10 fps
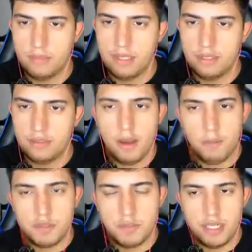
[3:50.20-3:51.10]
lá, mano.
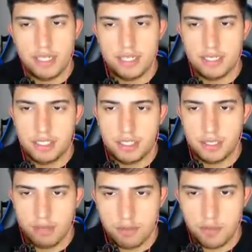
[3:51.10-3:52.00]
Phelps
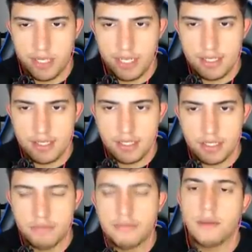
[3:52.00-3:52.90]
brilhante. Phelps brilhante?
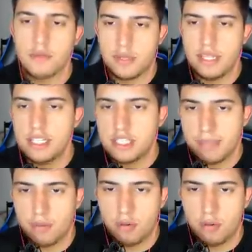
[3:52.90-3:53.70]
Phelps brilhante, tá